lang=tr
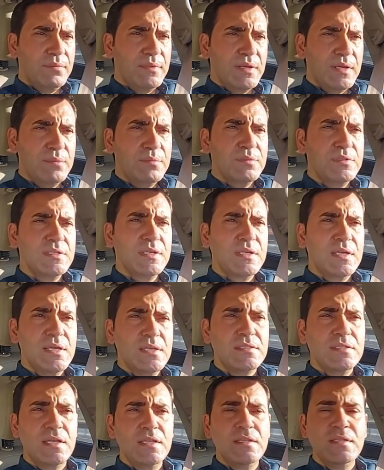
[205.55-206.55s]
Yanımızdaki
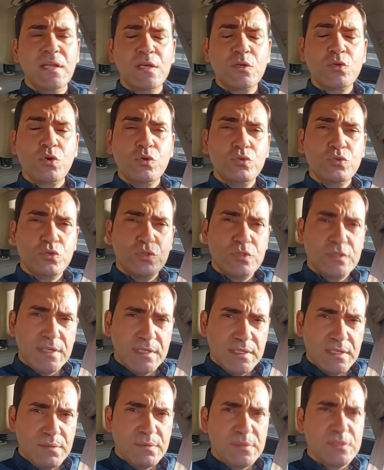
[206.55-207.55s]
insanlar
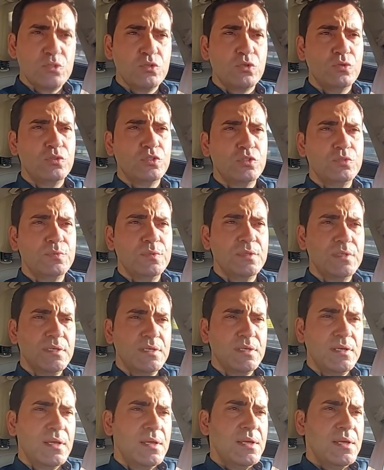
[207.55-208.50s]
konuşsa da biz konuşmadık.